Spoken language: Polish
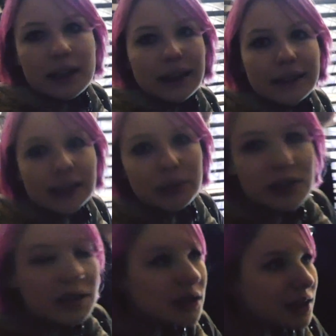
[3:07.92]

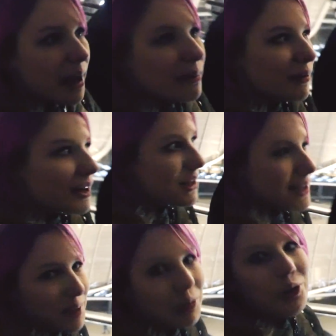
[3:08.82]
krętymi ścieżkami wejść
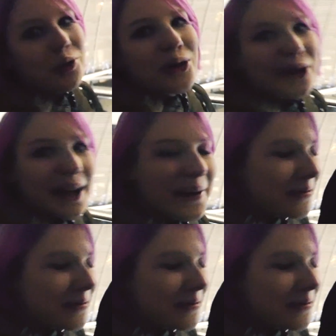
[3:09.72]
na samą górę.